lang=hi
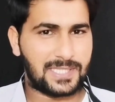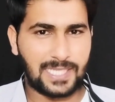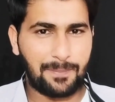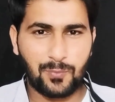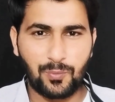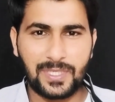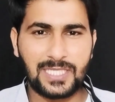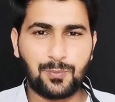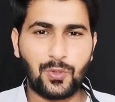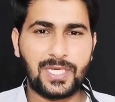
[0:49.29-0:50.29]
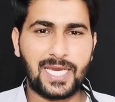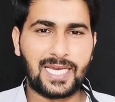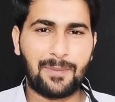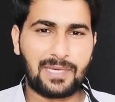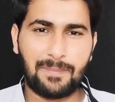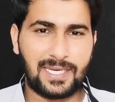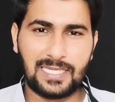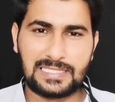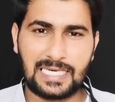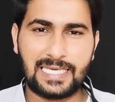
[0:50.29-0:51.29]
बस आप उम्मीद पूरी है कि आपका
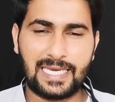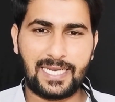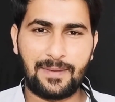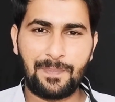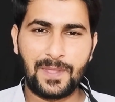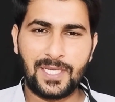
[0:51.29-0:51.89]
भला चल गया ना